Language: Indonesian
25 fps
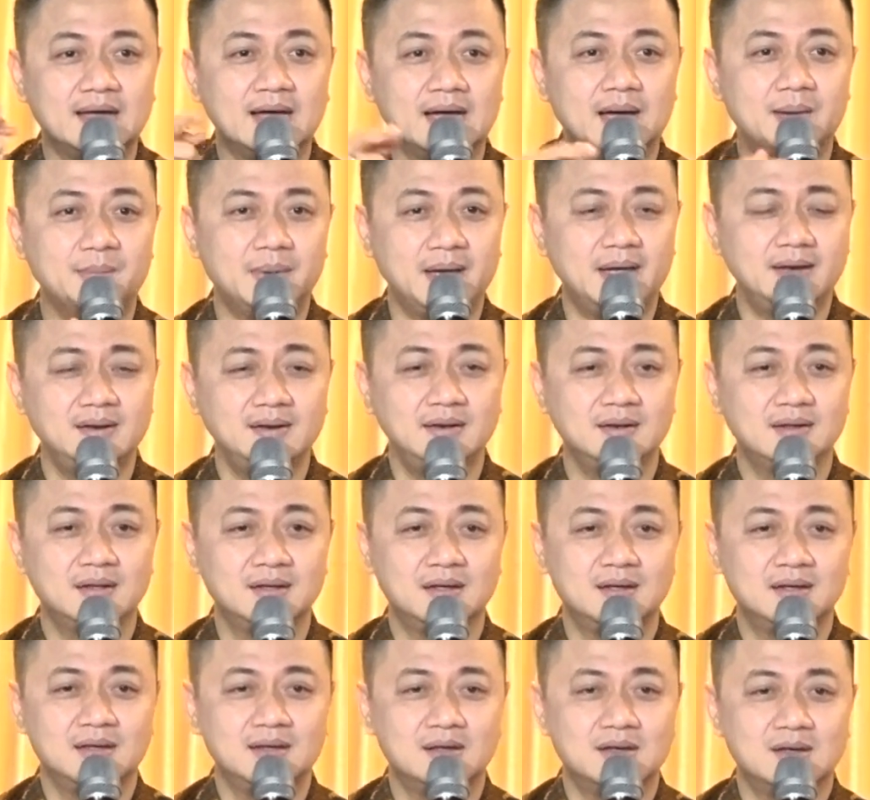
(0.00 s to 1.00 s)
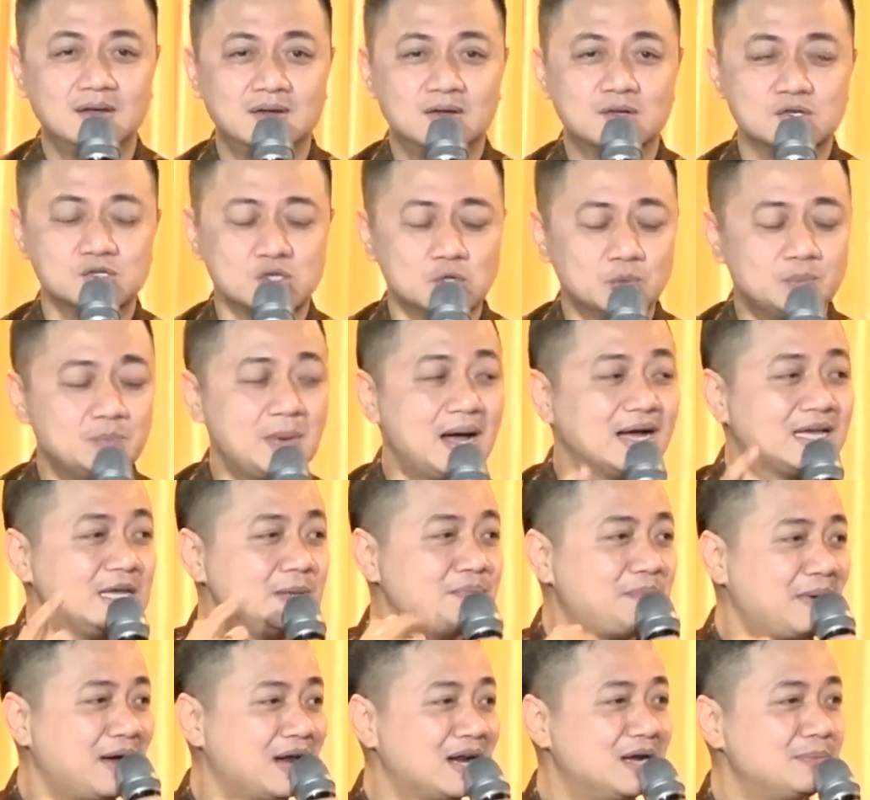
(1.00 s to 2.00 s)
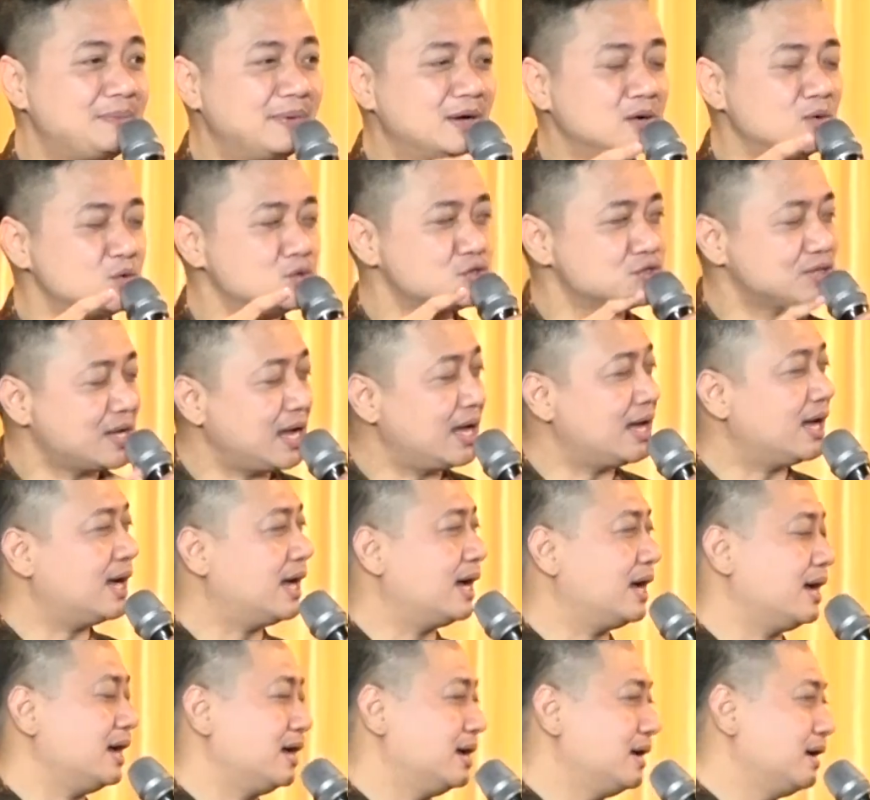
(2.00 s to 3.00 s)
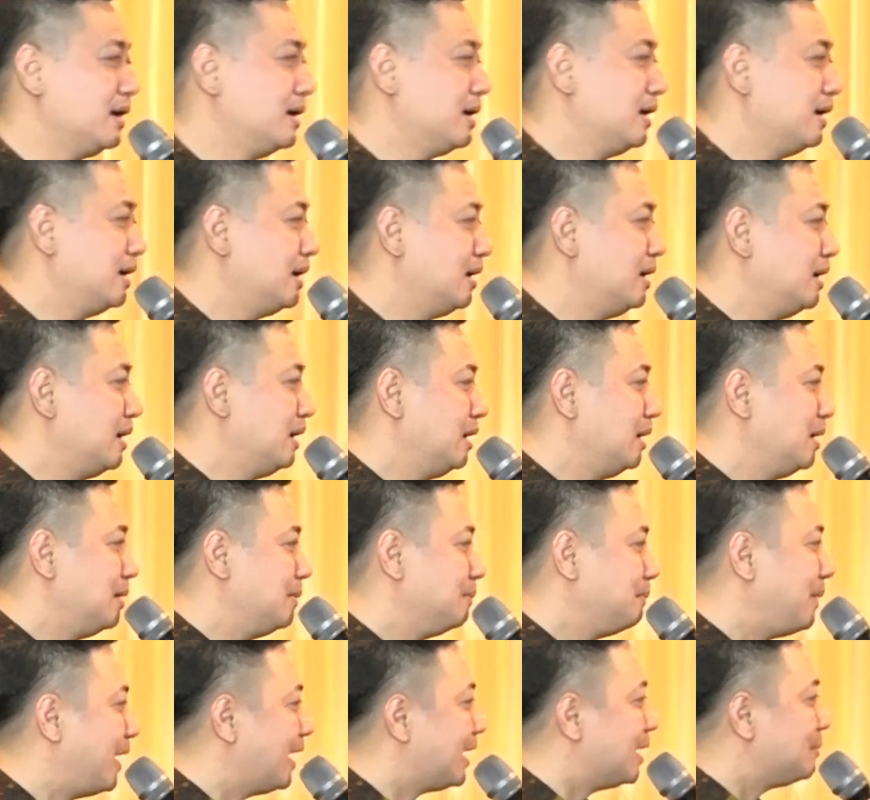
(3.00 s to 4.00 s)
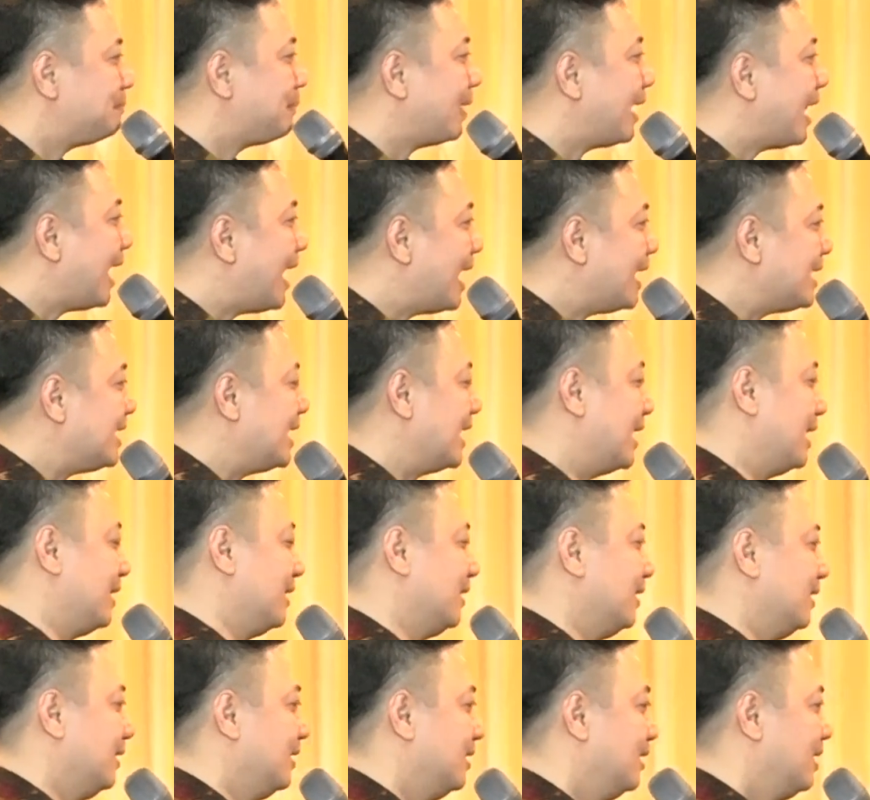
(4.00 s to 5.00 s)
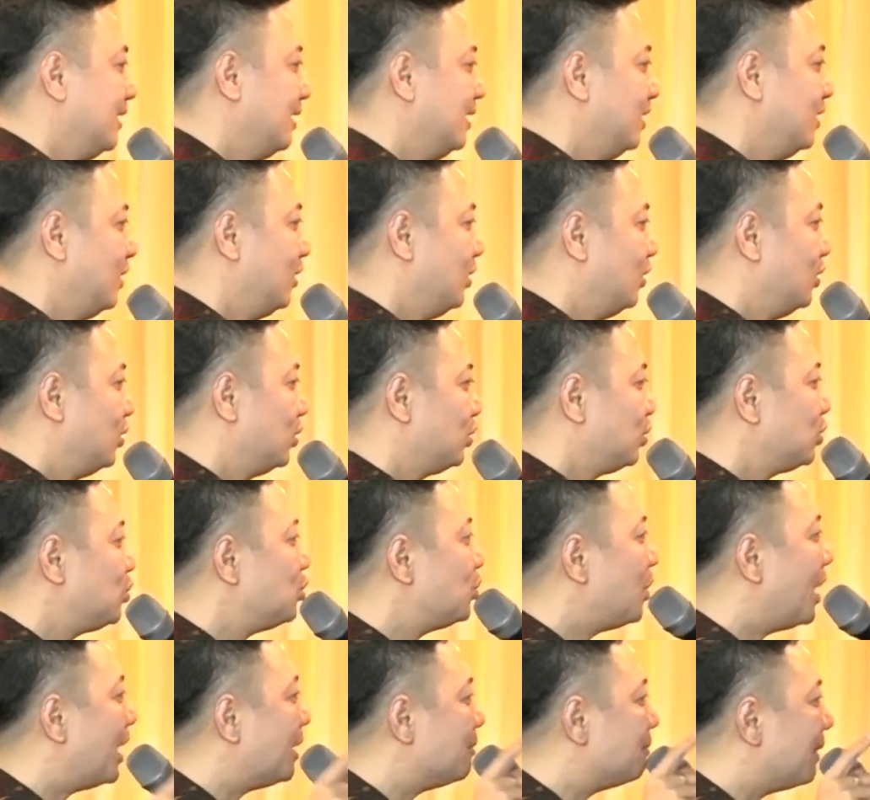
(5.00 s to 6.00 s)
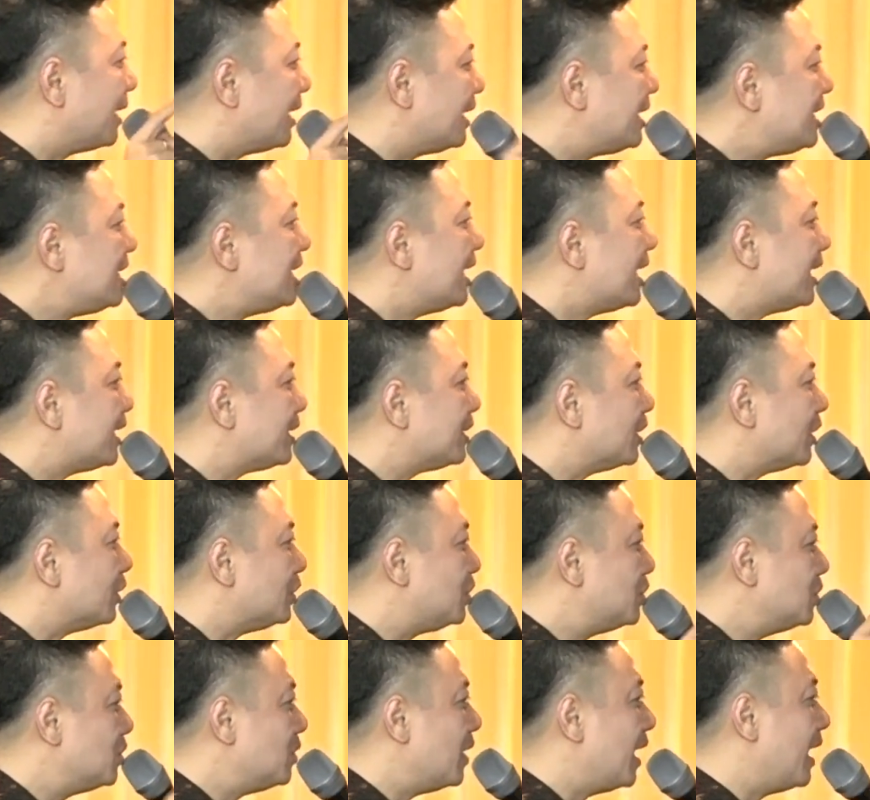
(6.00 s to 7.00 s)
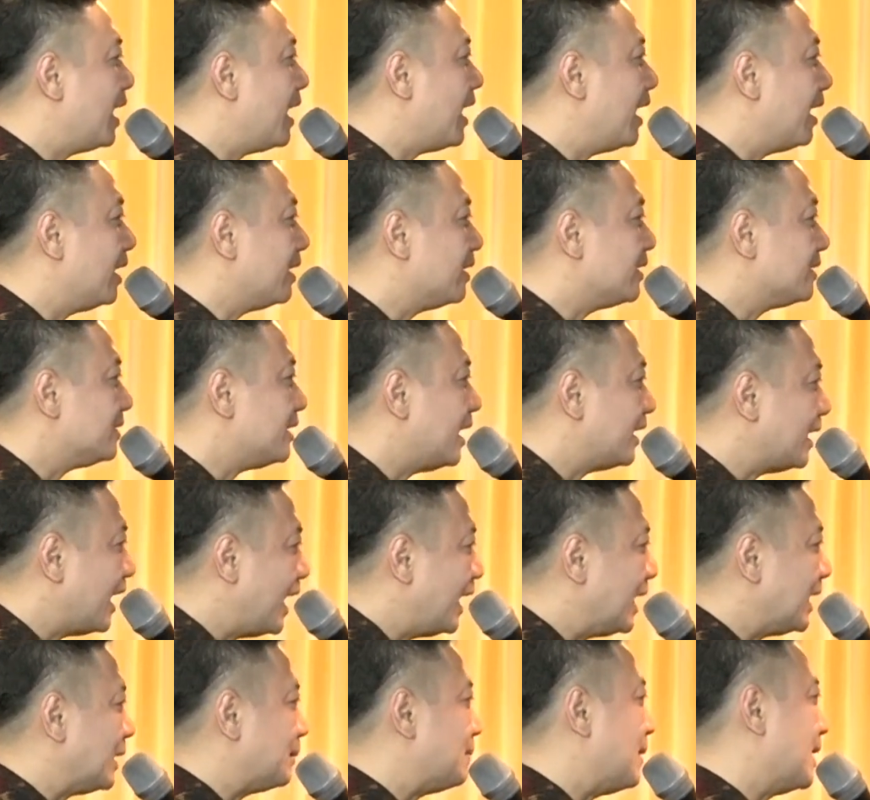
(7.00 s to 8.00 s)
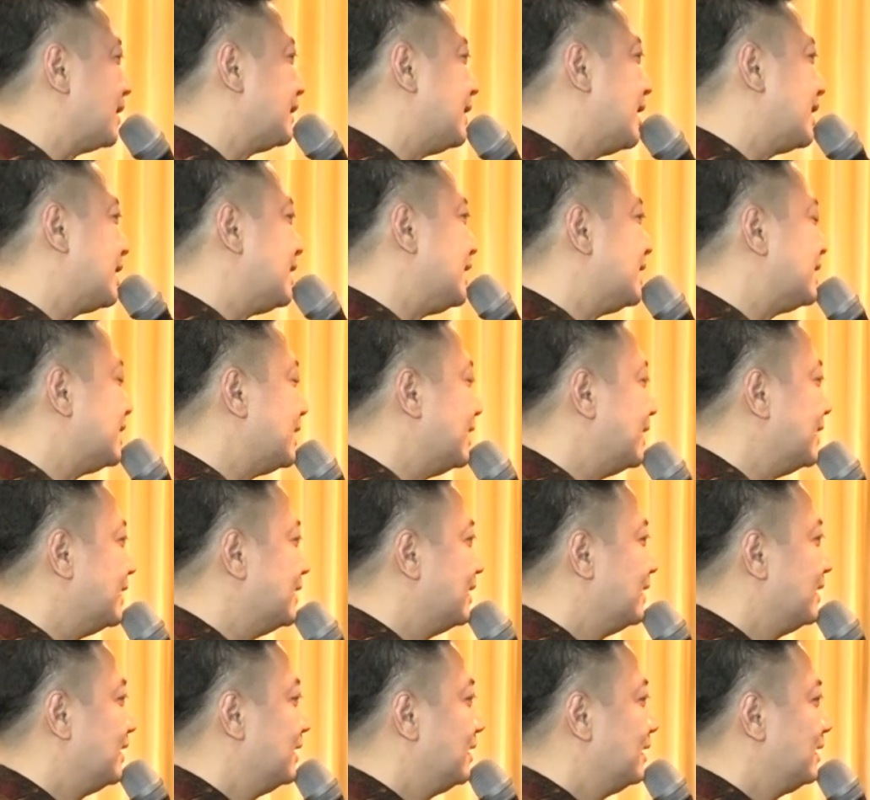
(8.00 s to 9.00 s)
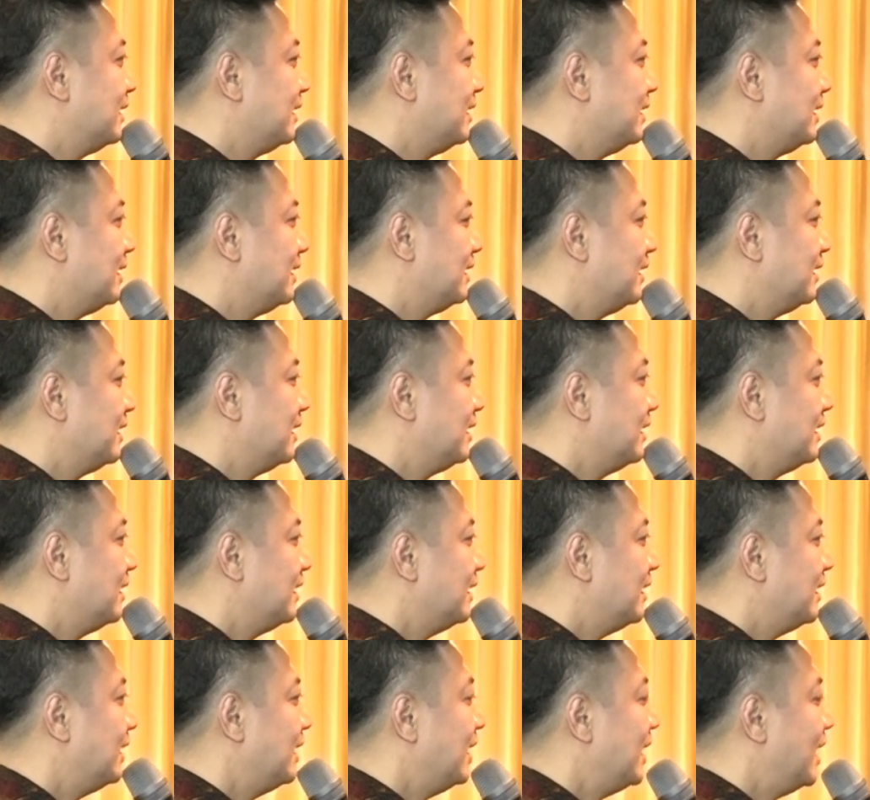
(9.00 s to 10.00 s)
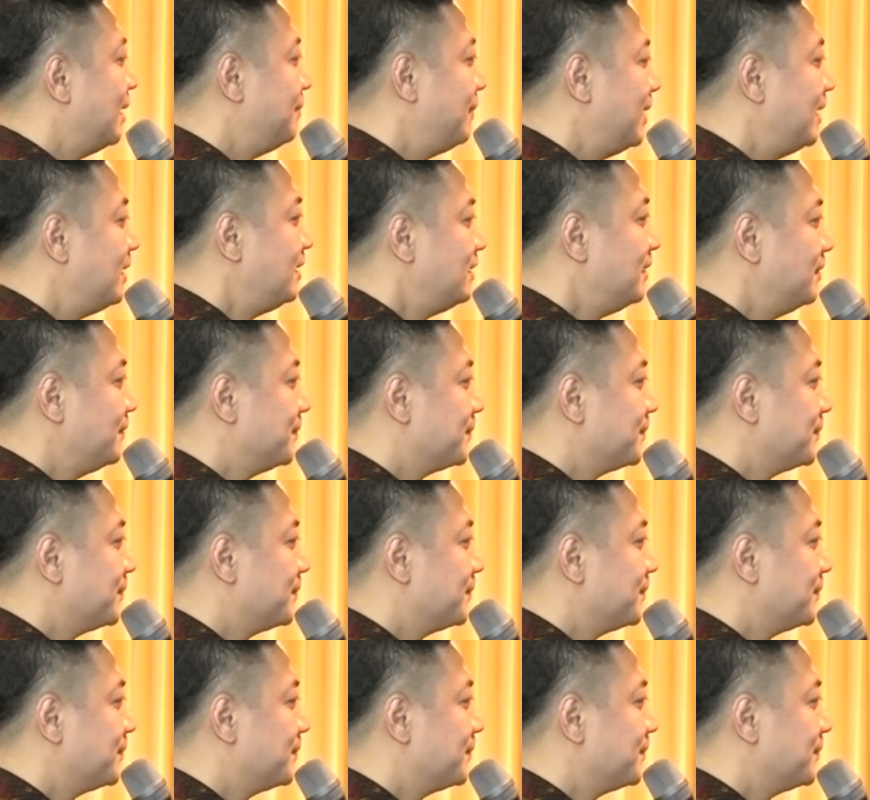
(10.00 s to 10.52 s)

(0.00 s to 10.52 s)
Amin. So bagi para pengusaha, para pelayan, Tuhan melihat doa dan air mata kita. Amin.